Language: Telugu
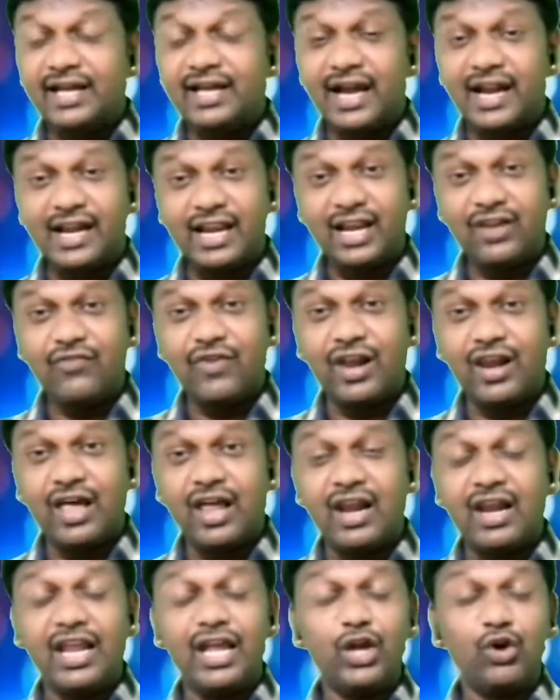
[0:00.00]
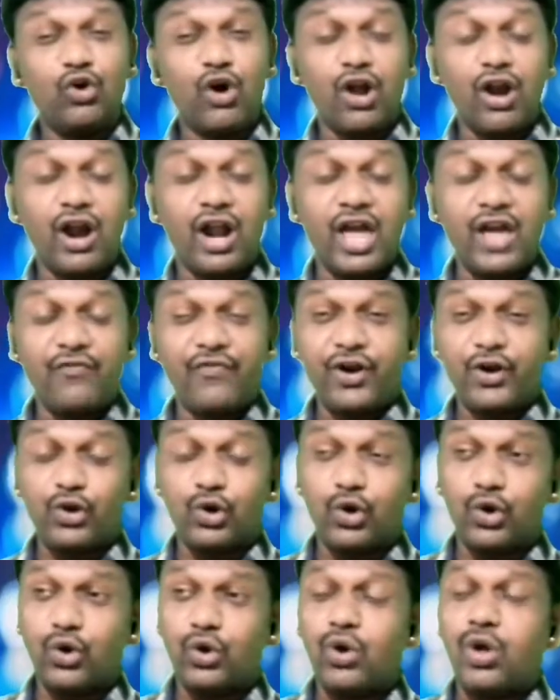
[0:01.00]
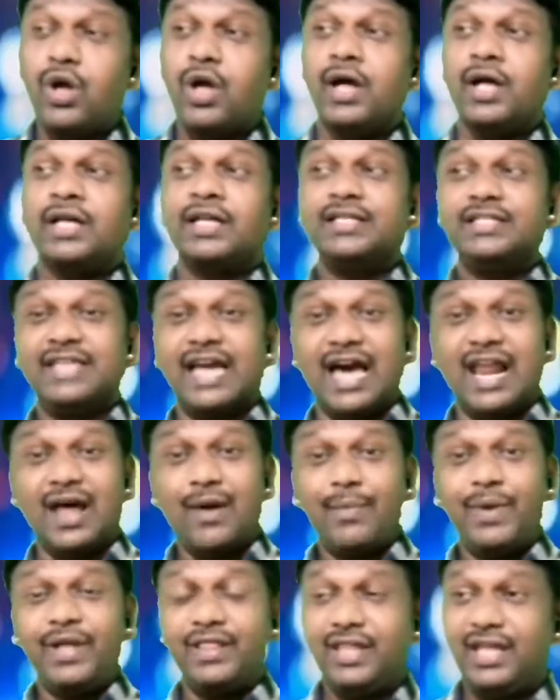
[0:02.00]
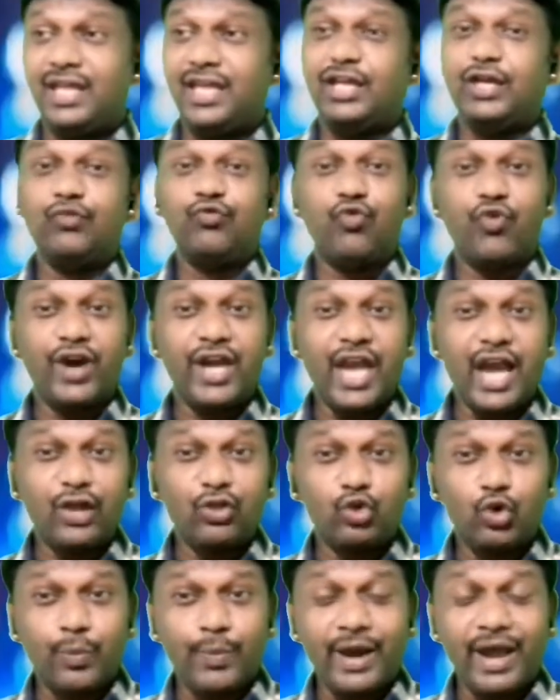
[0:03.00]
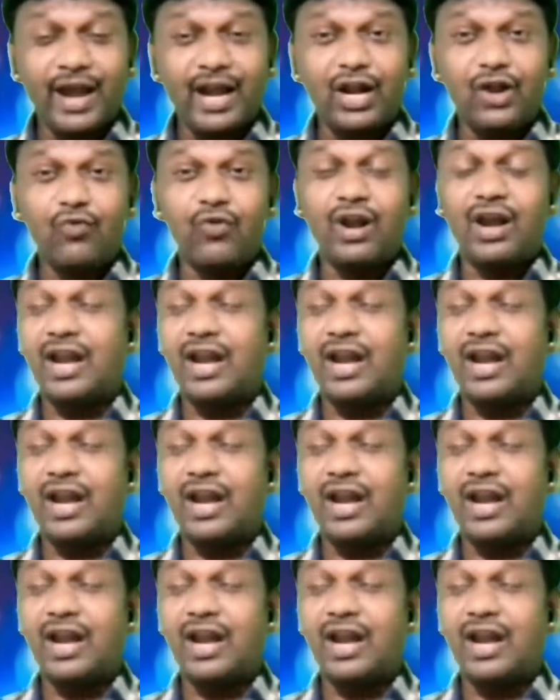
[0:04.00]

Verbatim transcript: ఏ కంట్రీకి వెళ్ళాలని కరోనా ఎఫెక్ట్లో చాలామంది ఈ వయాజ్ దుబాయ్ వెళ్ళడం